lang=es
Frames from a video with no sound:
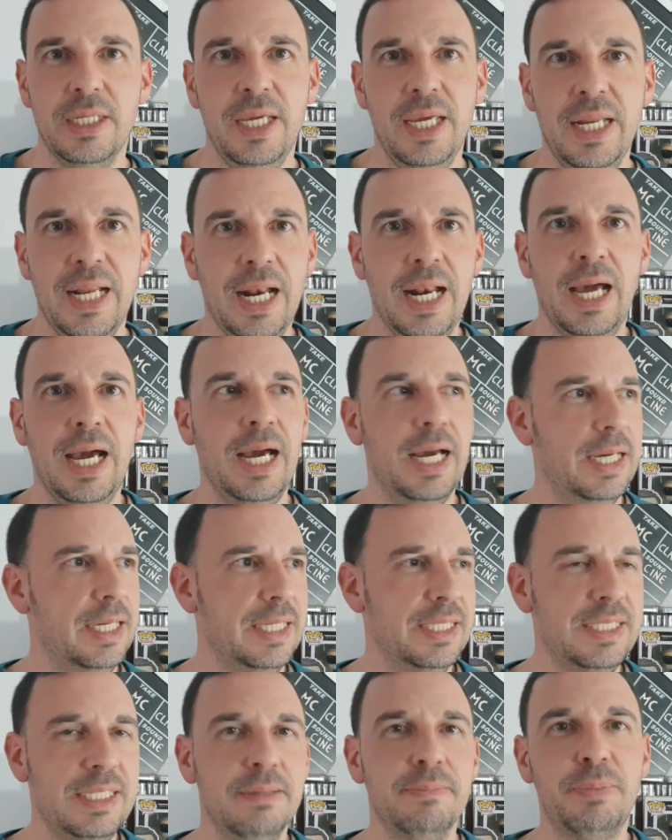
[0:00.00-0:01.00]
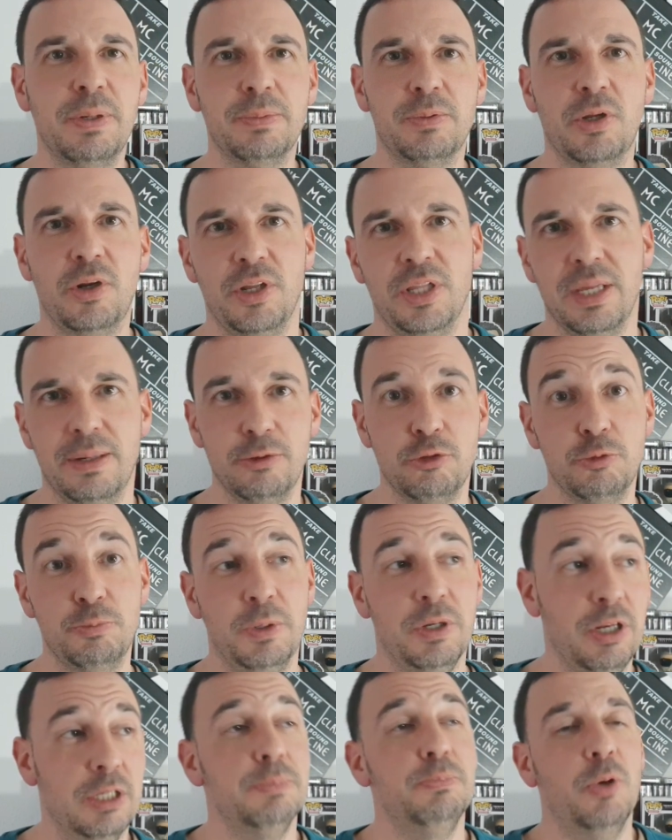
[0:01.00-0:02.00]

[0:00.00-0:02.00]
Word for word: era la que siempre protagonizaba sus películas,